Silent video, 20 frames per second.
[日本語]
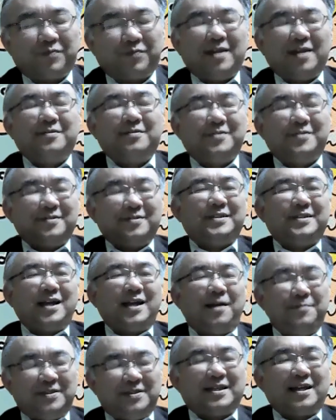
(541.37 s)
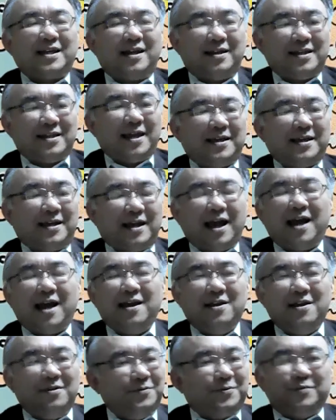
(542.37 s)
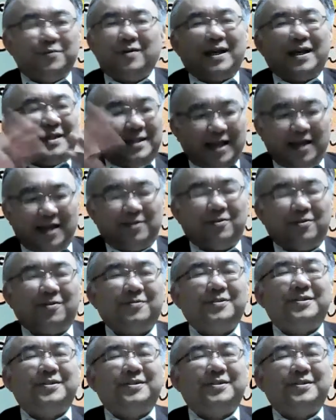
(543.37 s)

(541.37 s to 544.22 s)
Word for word: ね、靴下が見つかいから服は着ないと。